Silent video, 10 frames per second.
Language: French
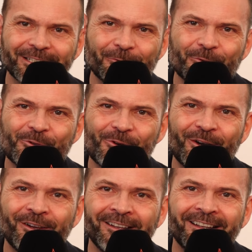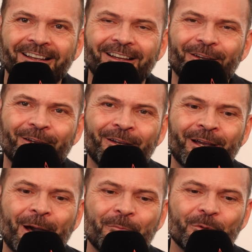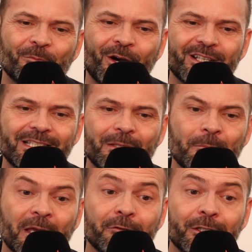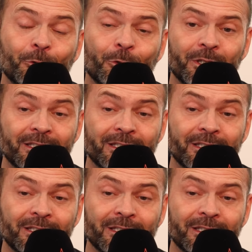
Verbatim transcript: C'est toujours un moment assez merveilleux.